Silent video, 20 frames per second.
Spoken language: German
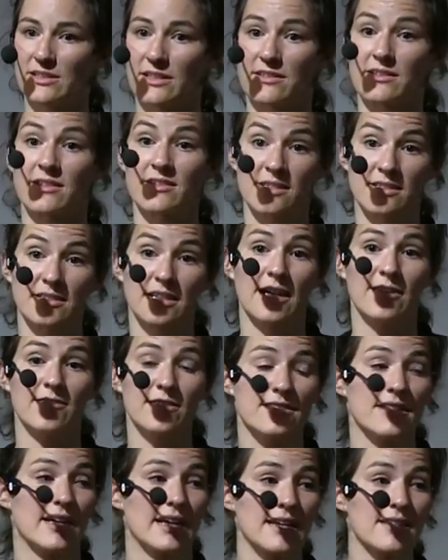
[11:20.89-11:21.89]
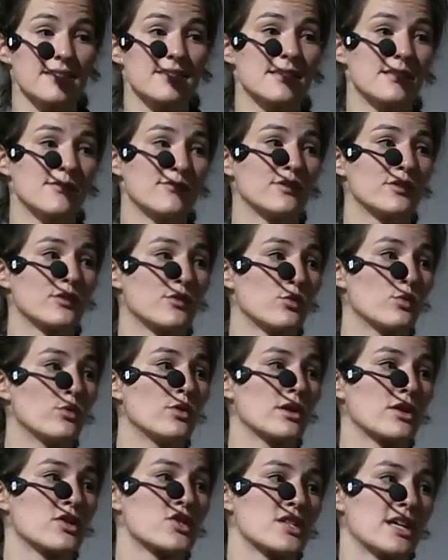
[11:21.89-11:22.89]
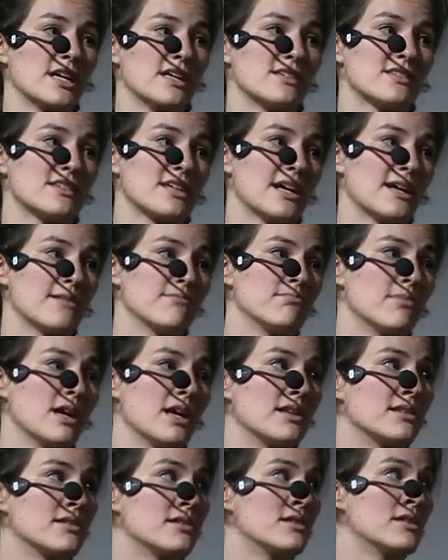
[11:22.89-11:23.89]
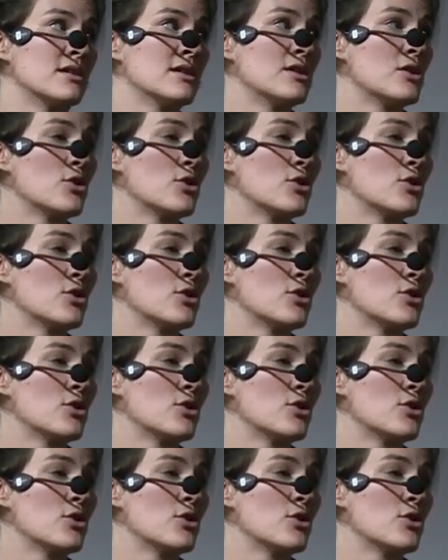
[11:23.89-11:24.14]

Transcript: Also dass sie teilweise Rechtshilfegesuche gestellt haben an